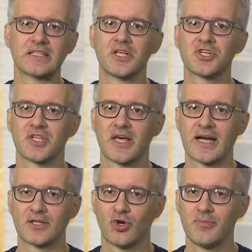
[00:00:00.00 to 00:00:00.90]
рыночная
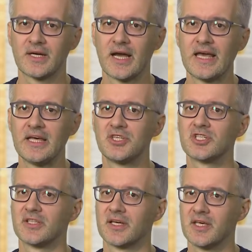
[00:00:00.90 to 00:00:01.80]
экономика и
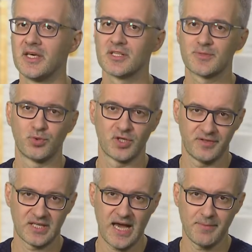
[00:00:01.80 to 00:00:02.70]
челноки с
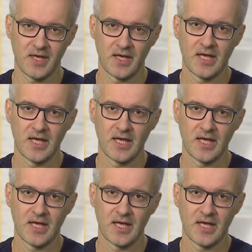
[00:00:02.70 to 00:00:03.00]
пуховиками.